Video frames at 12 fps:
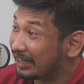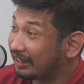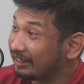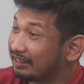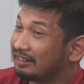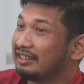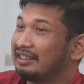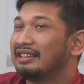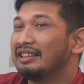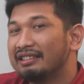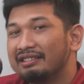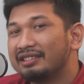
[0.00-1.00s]
ya?
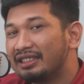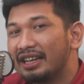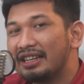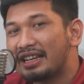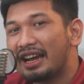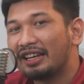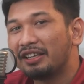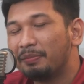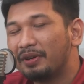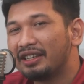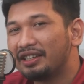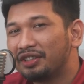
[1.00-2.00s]
Iya. Jadi
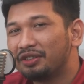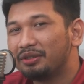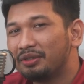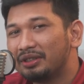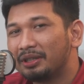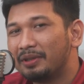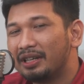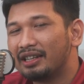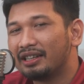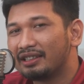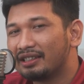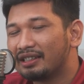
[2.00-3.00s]
kaliber itu
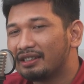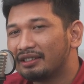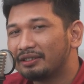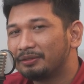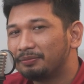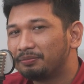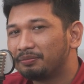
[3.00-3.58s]
sebenarnya